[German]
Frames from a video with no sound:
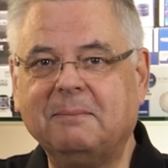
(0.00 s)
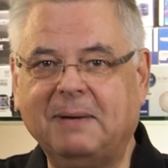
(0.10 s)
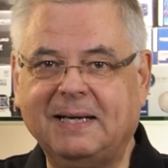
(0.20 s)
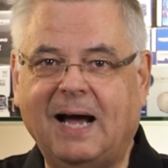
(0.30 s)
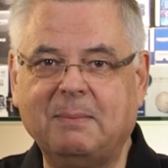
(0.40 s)

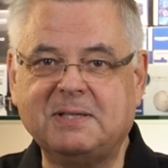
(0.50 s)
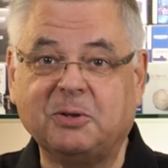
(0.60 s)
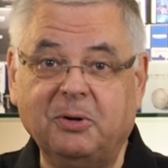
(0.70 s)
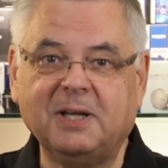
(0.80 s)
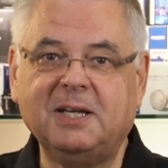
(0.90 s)
Mein Name ist
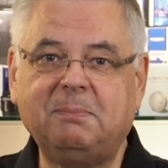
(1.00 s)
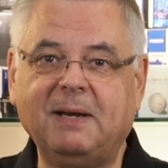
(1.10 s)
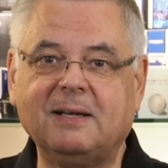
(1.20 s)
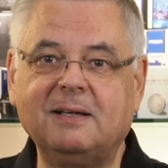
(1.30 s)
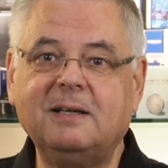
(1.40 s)
Ulrich
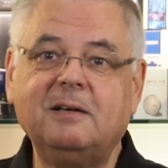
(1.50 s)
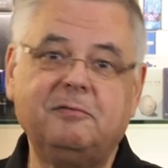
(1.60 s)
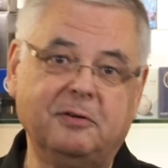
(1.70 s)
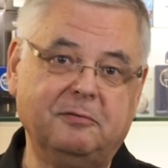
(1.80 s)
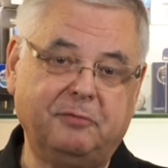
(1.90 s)
Becker
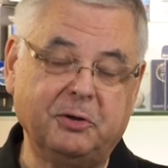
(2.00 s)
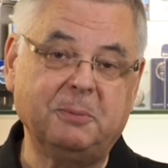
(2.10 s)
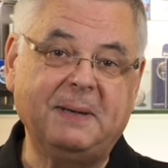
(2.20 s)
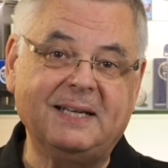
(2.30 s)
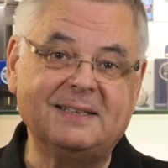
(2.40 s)
von
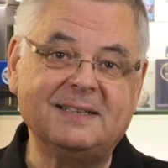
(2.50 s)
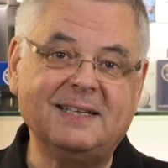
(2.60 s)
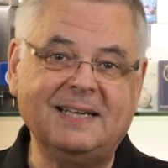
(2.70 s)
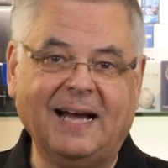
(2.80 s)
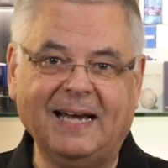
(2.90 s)
Fotobäcker
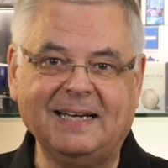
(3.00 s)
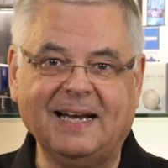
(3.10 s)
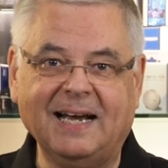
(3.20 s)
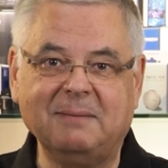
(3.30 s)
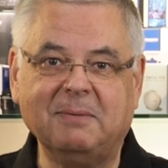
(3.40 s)
in
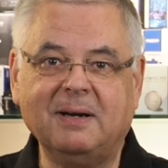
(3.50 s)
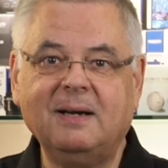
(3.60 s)
Heidenheim.